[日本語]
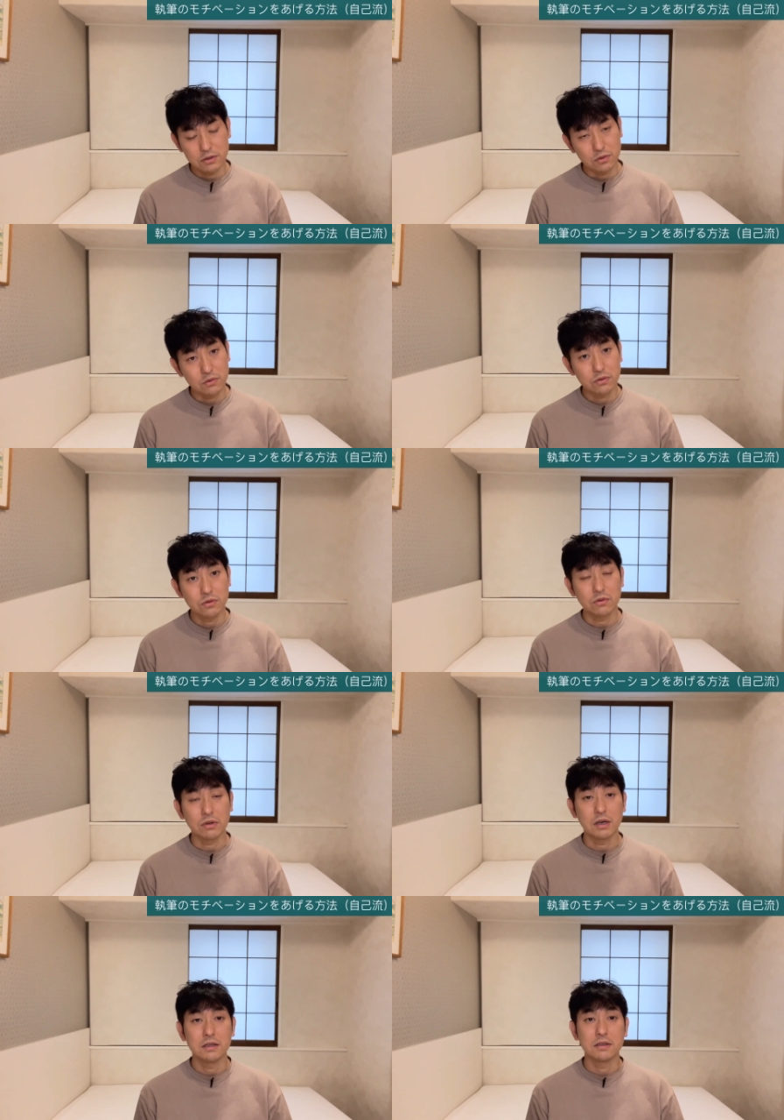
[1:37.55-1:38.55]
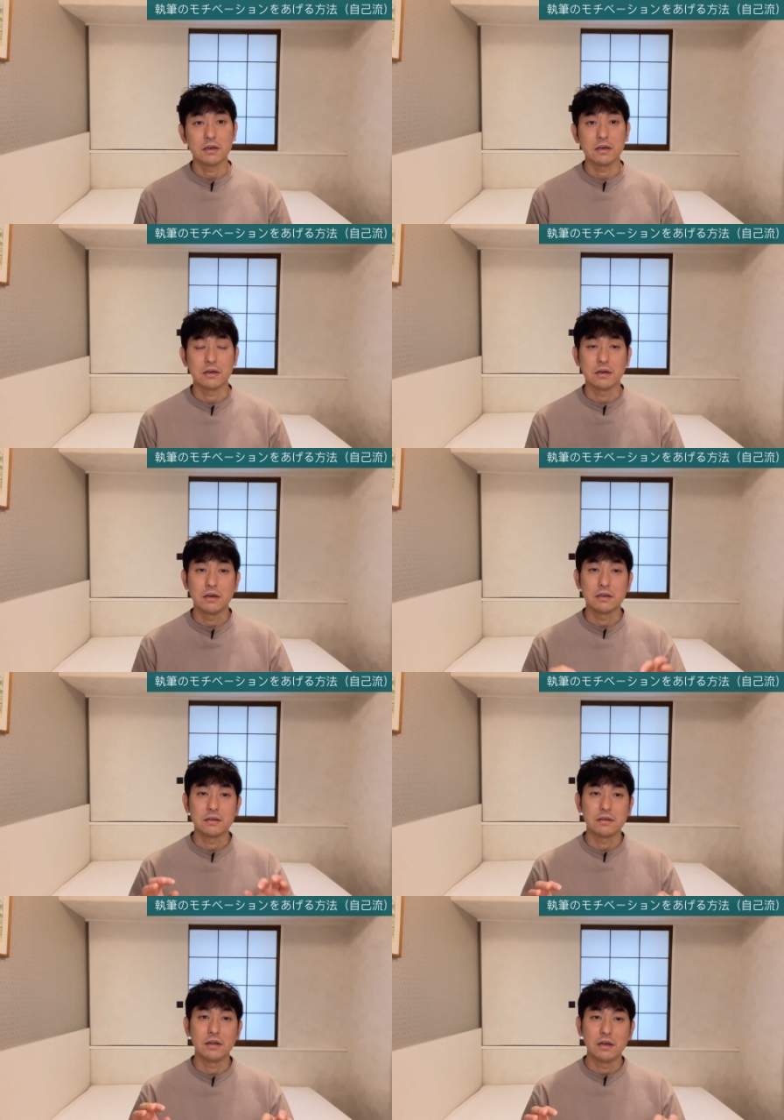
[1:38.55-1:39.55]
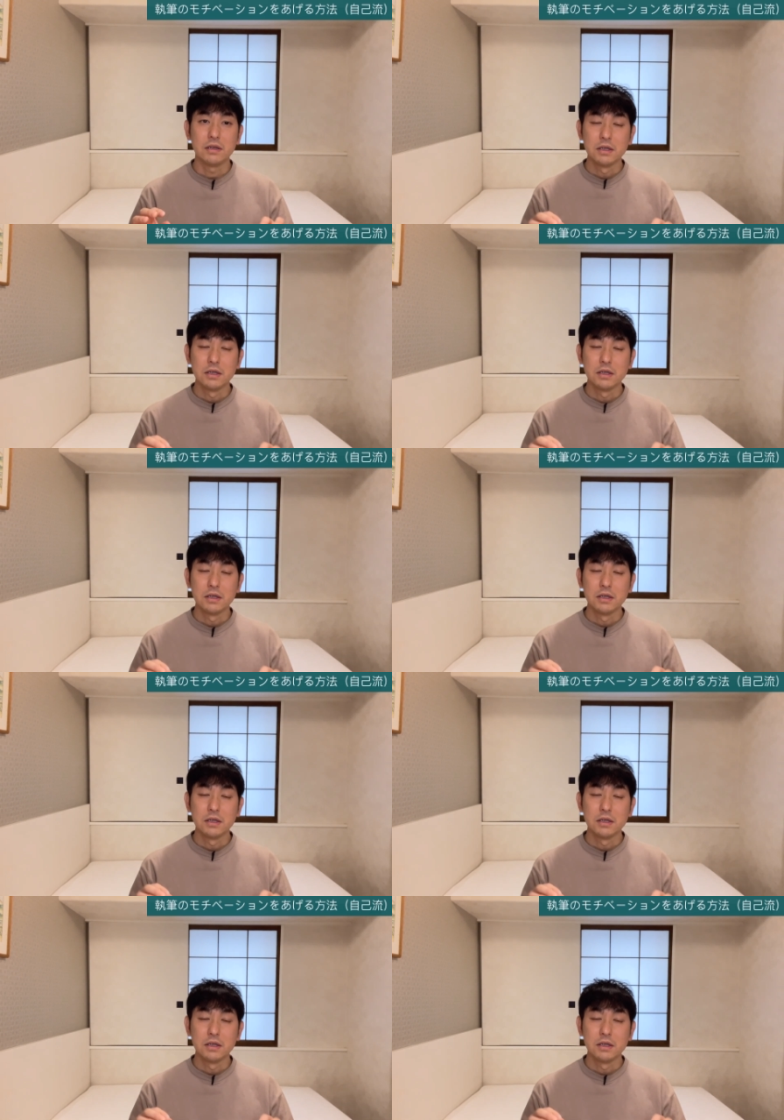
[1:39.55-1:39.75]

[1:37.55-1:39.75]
ちょっとないんじゃないかなって